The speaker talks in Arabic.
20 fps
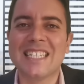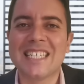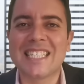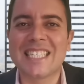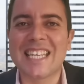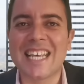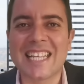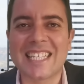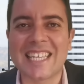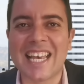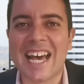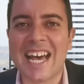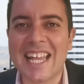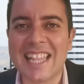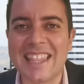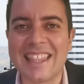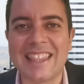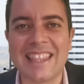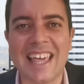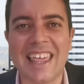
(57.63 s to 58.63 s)

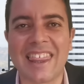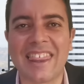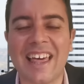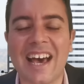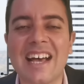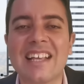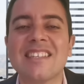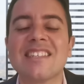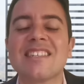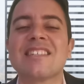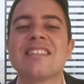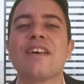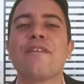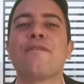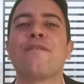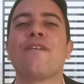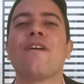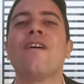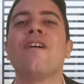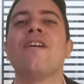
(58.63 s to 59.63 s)
سأتحدث عن
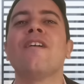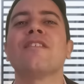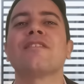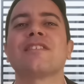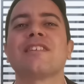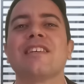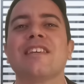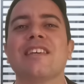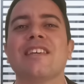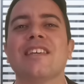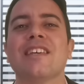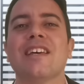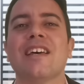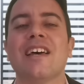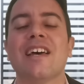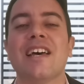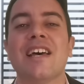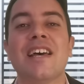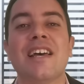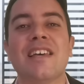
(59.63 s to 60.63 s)
صفات
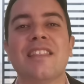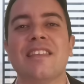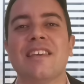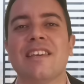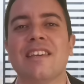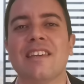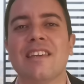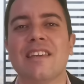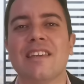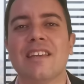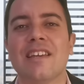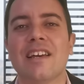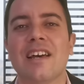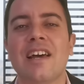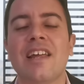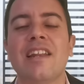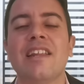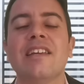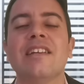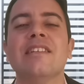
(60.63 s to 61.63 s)
هذه
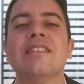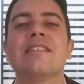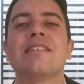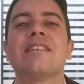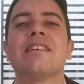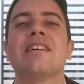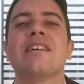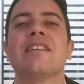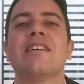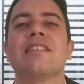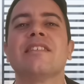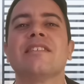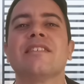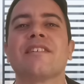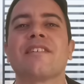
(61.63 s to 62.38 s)
الإنسانة